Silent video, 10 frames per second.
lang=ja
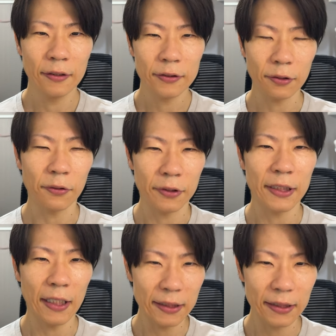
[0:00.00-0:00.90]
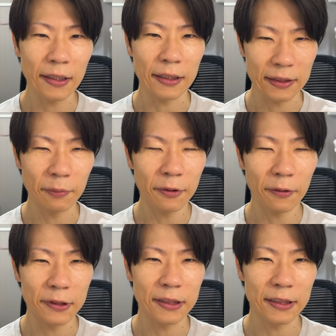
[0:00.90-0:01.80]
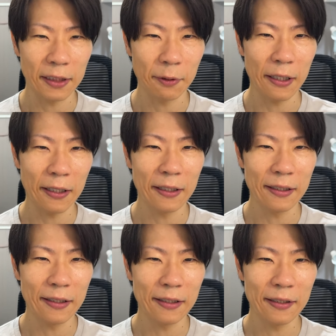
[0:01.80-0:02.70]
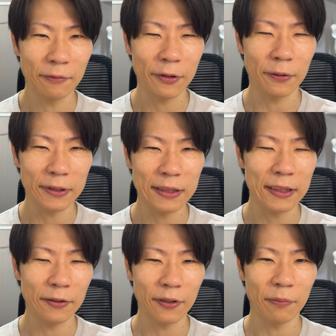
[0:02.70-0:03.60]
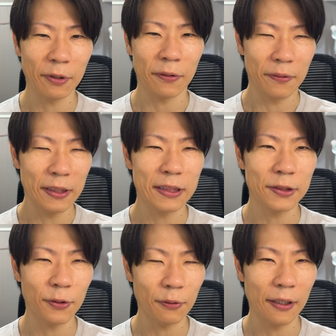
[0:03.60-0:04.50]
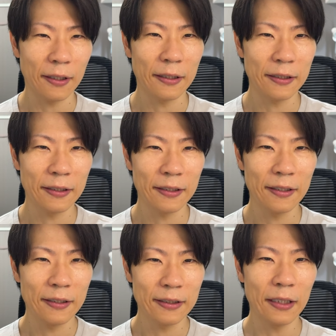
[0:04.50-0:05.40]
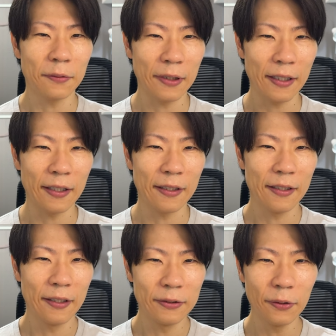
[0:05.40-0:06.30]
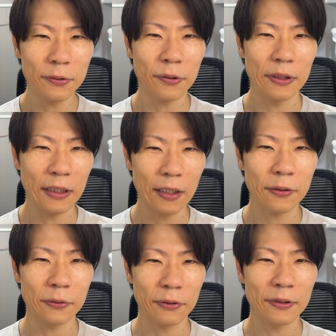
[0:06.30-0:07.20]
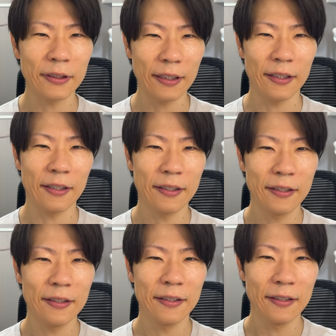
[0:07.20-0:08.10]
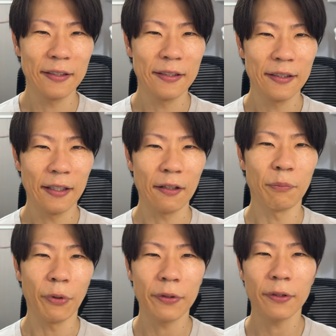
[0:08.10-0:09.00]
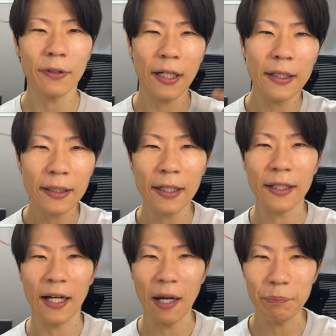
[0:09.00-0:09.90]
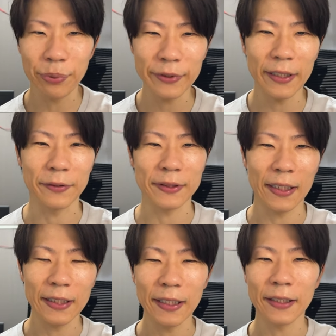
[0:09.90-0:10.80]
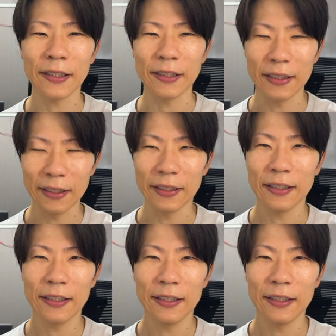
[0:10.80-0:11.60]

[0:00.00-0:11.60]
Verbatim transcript: その繰り返しなんですね、僕の人生は。僕の人生というか僕の日常は。なので、ノートに書くことって、あの、僕の考えがアップデートされない限り、